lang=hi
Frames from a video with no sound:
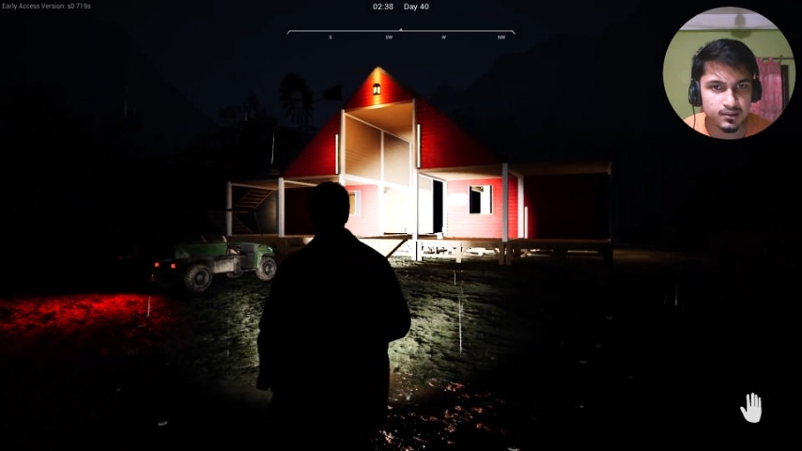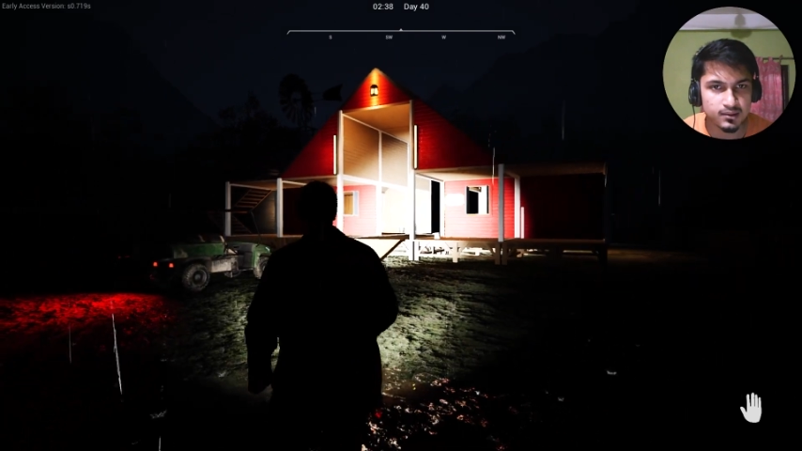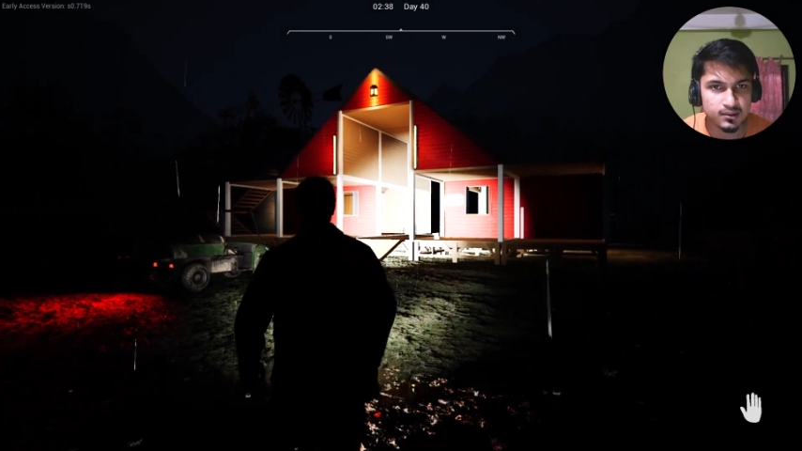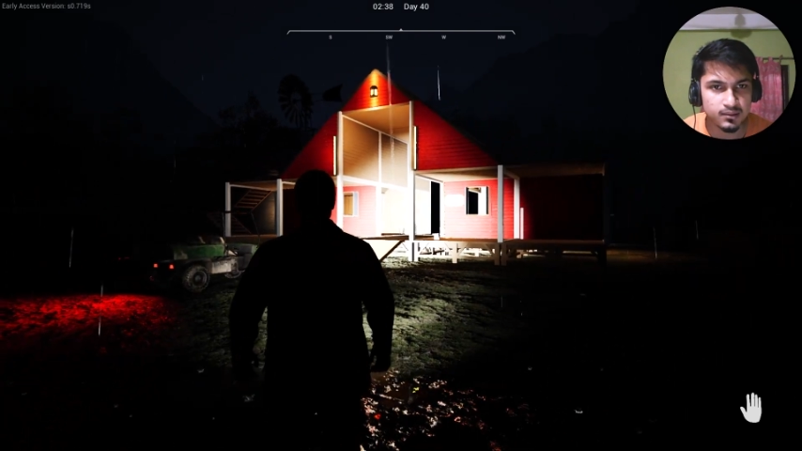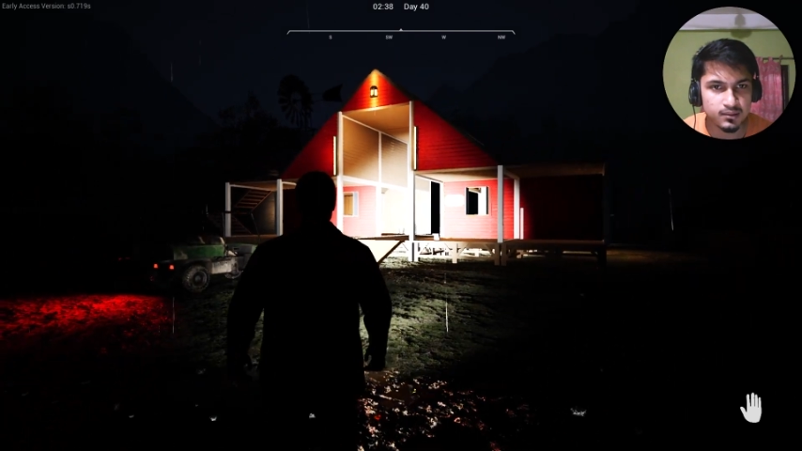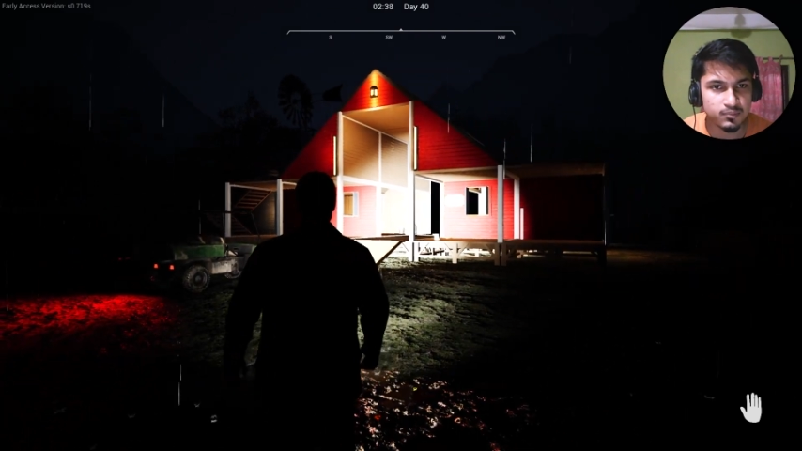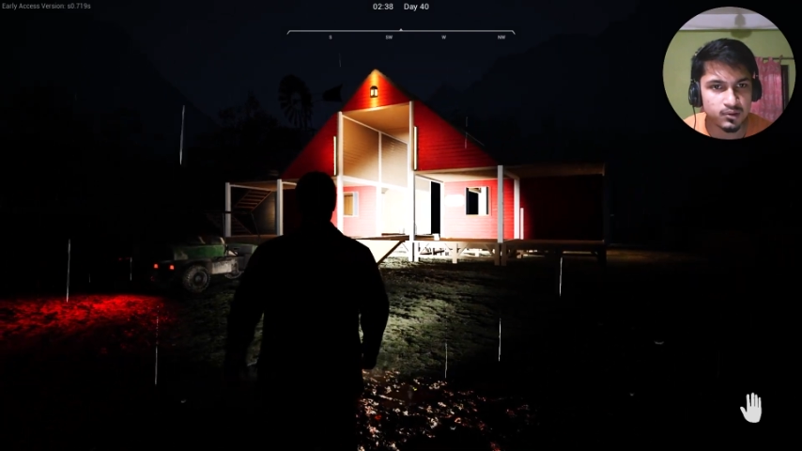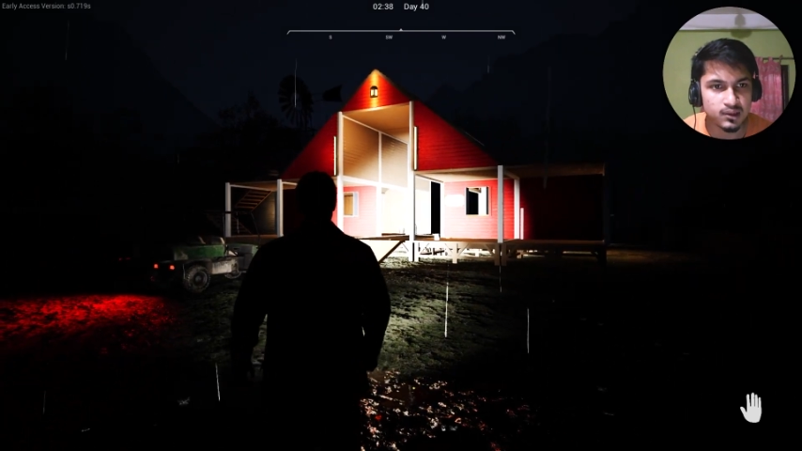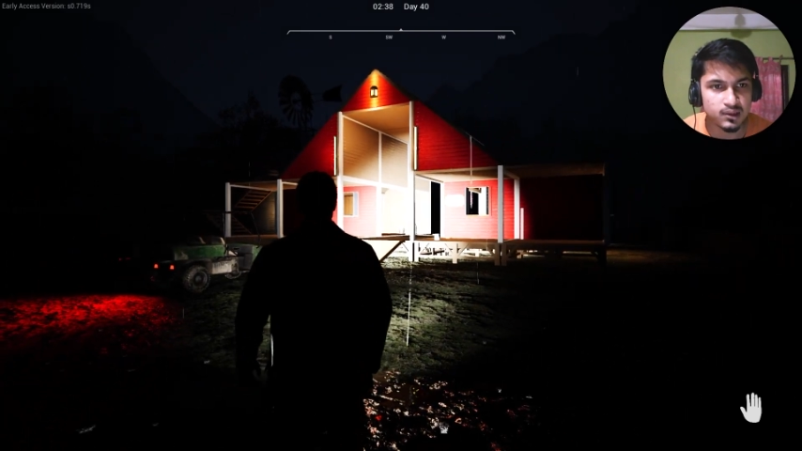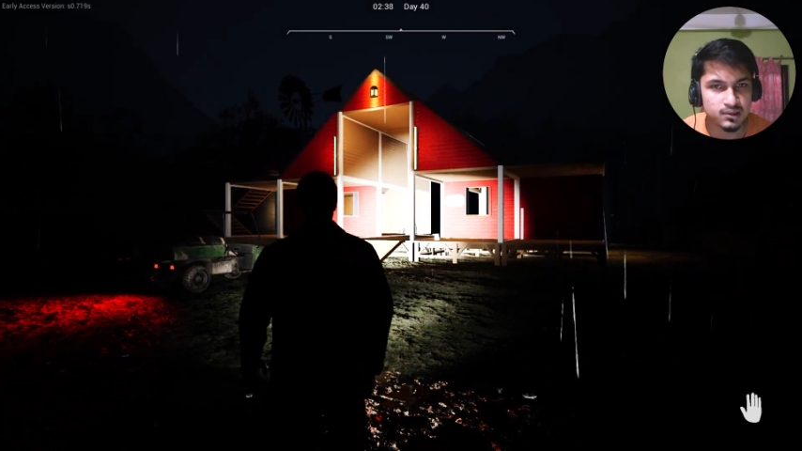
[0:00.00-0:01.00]
ये
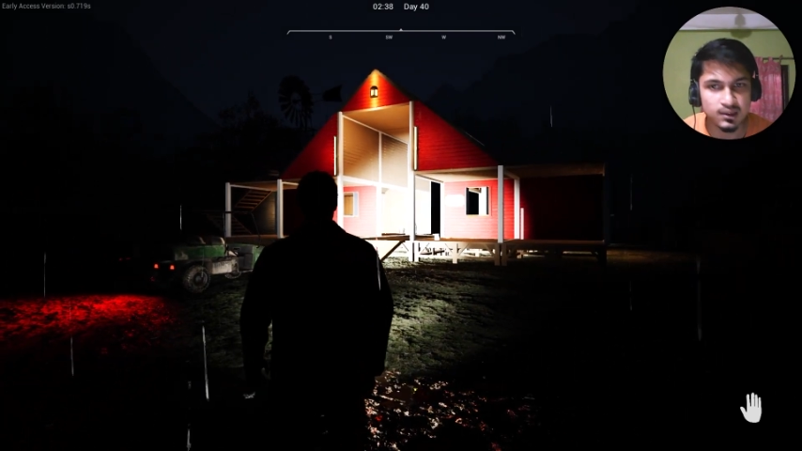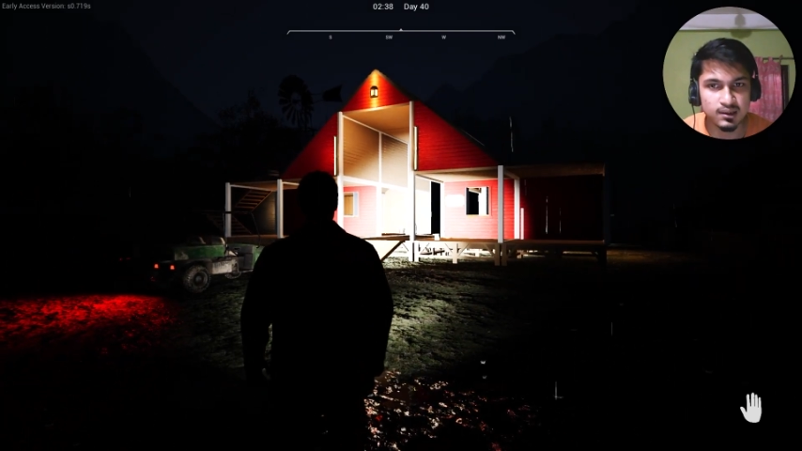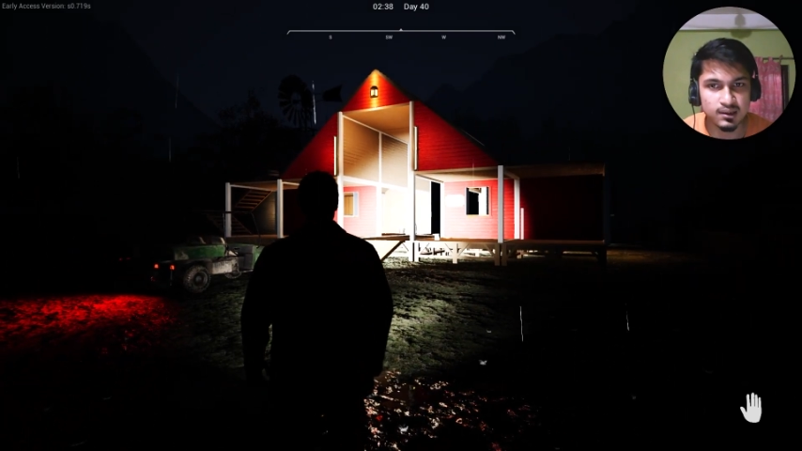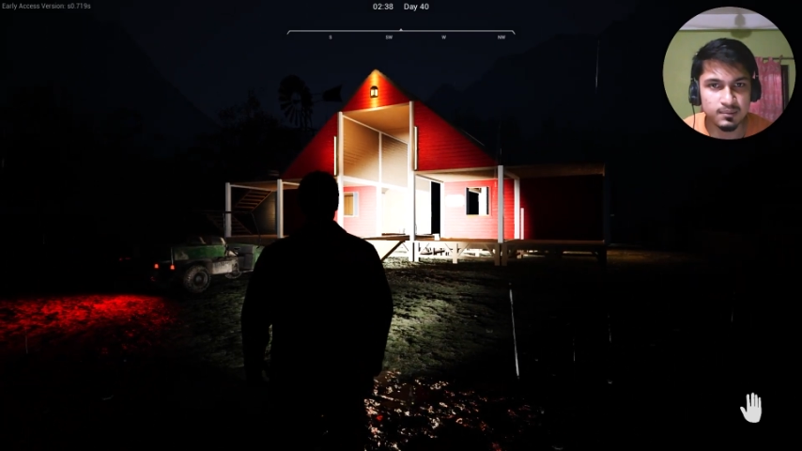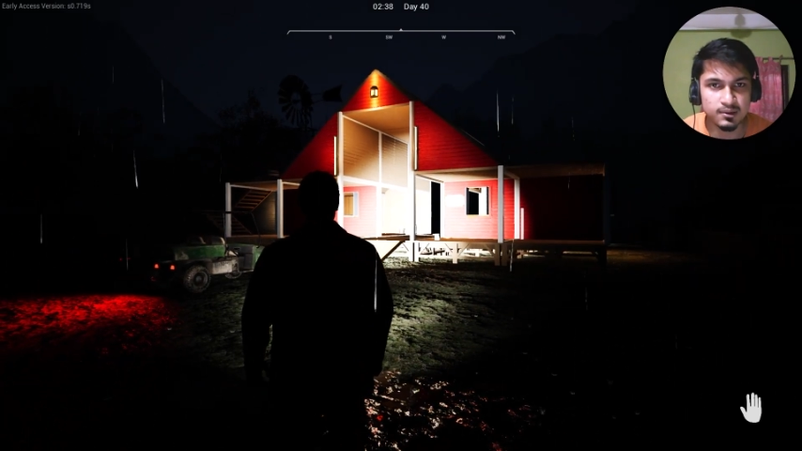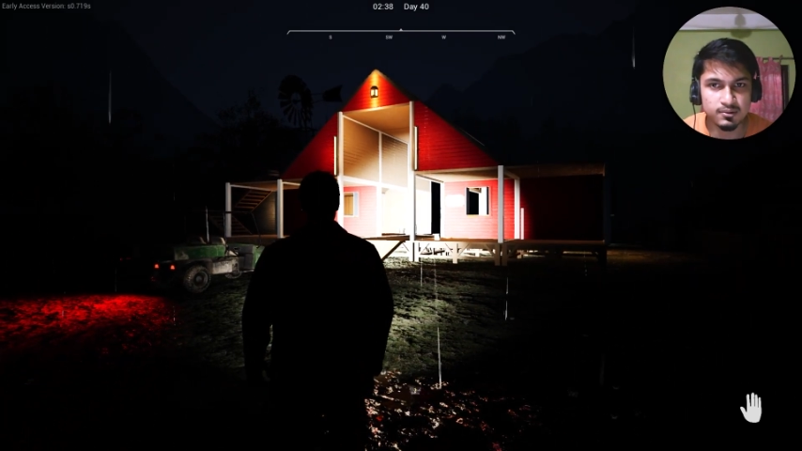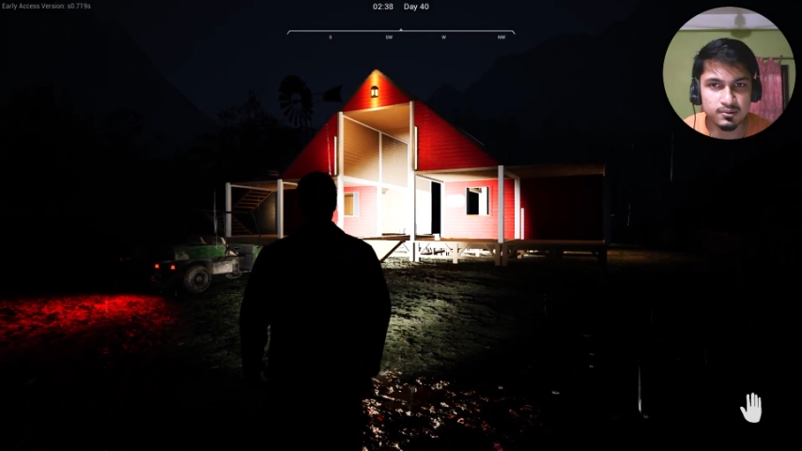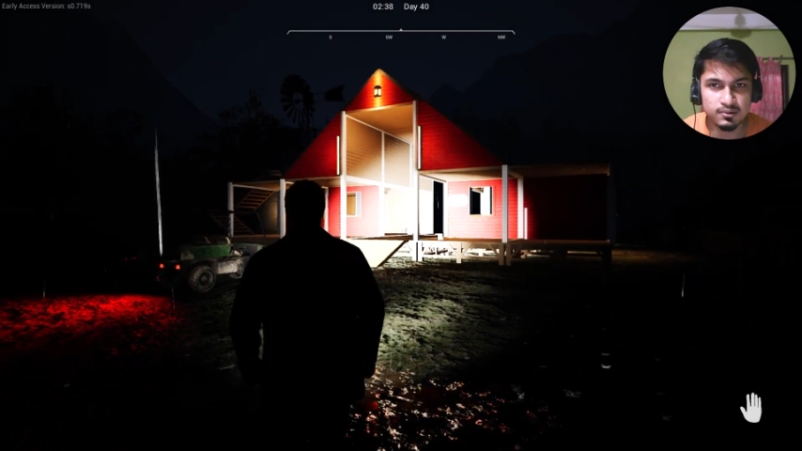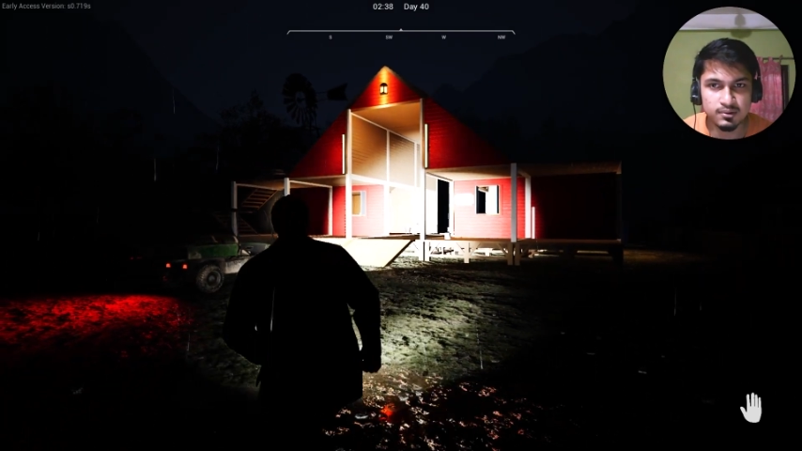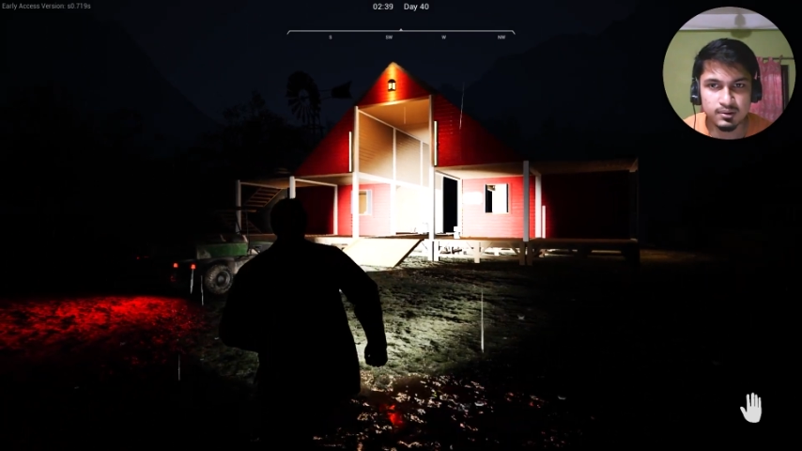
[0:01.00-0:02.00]
बहुत अच्छा लग रहा है मेरे को